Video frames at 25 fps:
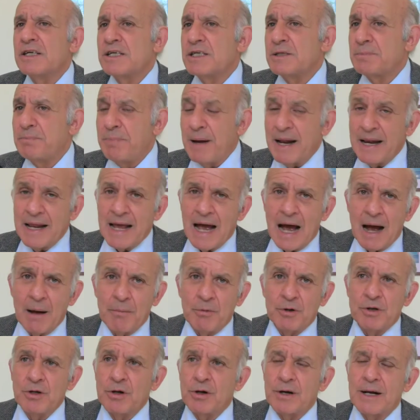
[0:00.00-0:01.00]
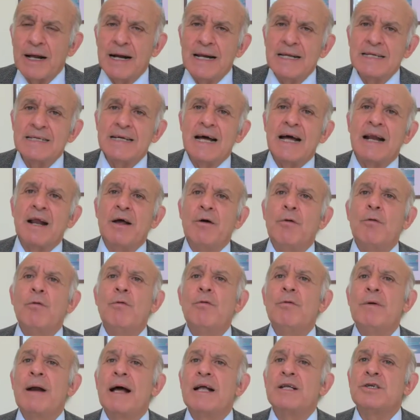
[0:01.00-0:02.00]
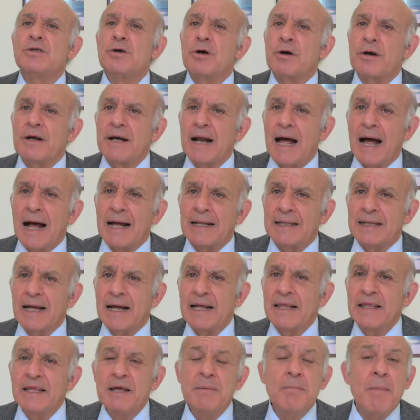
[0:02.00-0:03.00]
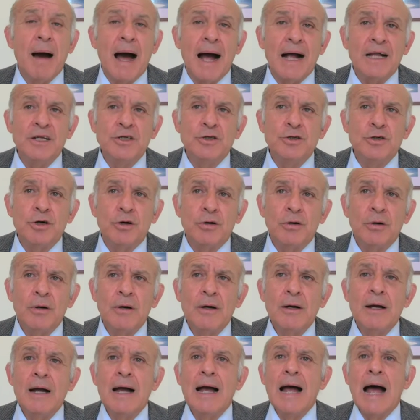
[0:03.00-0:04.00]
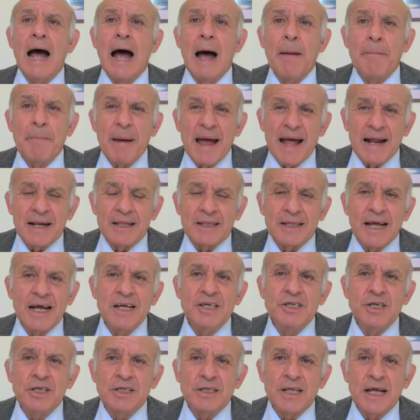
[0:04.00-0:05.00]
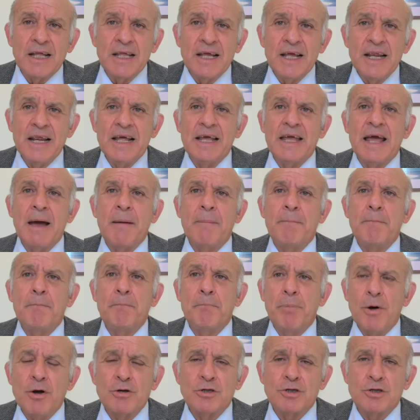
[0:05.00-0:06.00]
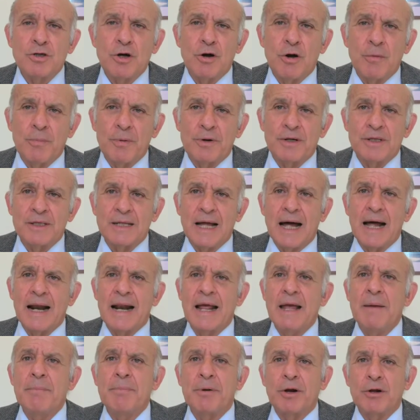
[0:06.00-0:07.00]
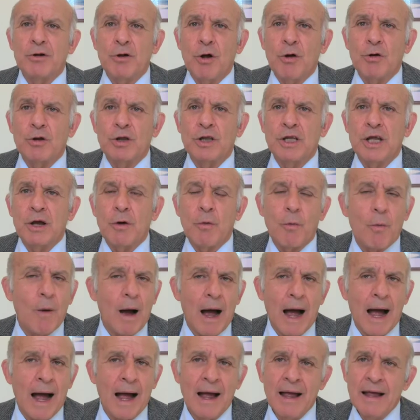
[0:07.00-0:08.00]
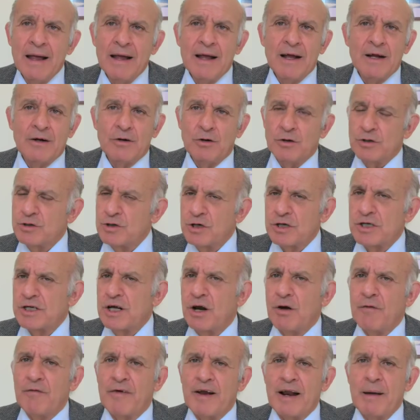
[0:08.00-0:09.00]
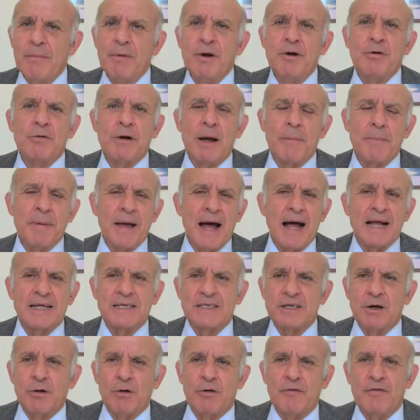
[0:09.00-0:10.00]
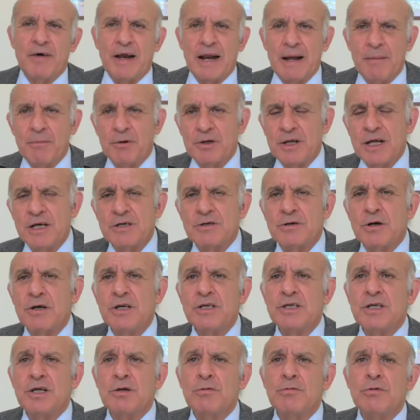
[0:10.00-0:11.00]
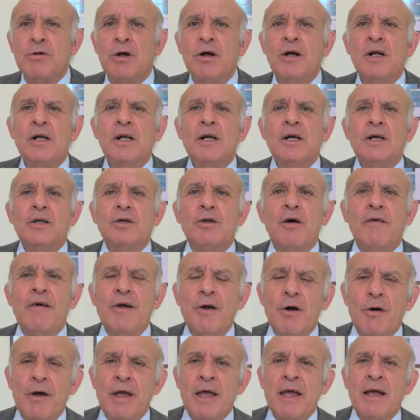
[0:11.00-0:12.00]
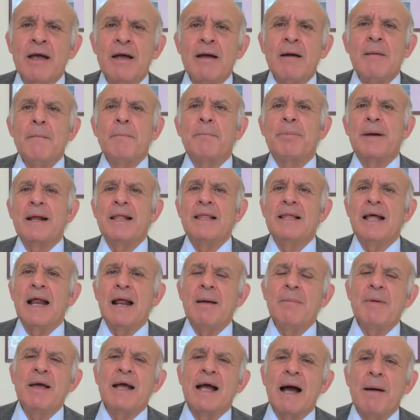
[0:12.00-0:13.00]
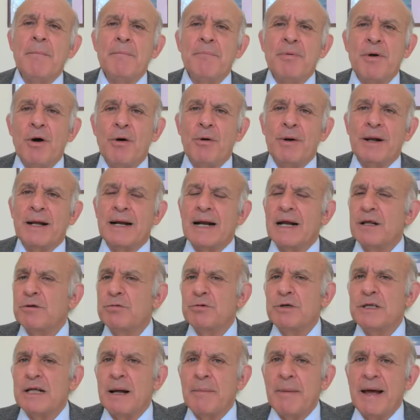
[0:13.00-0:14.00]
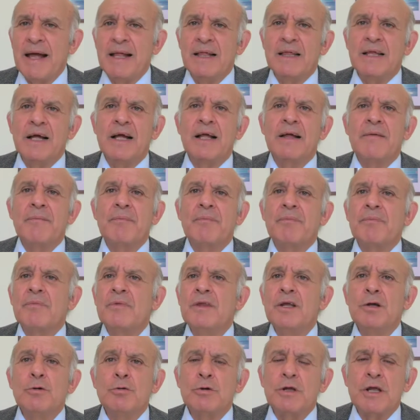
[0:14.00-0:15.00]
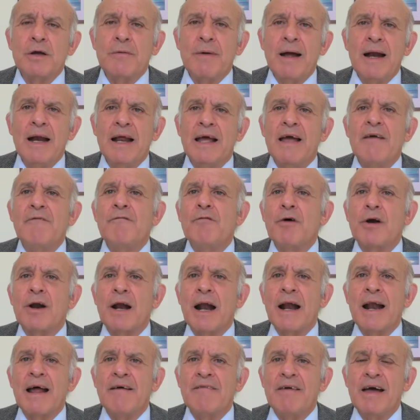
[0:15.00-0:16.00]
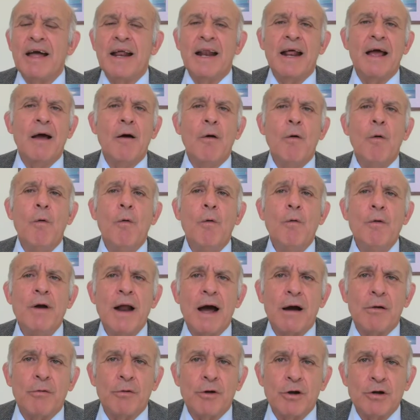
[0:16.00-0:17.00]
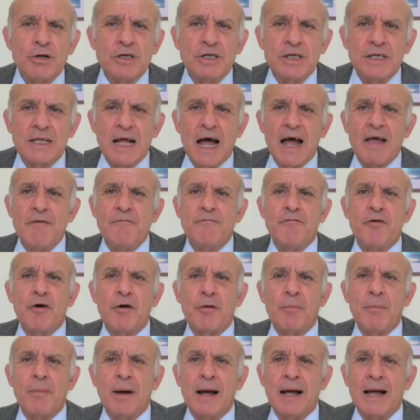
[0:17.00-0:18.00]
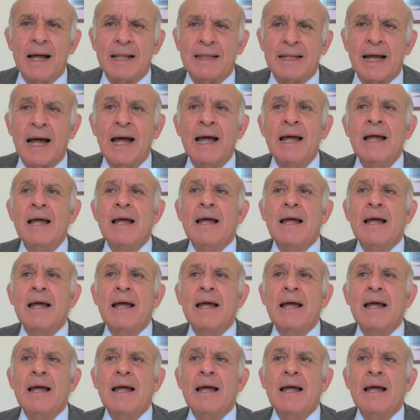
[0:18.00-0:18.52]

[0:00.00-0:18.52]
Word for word: speriamo di organizzare una giornata di maggio aperta ai cittadini che possono portare i prodotti qua, non so se lo faremo in una piazza o lo faremo dentro l'istituto, dove noi prenderemo i campioni gratuitamente di tutti quelli che vorranno avere una curiosità informata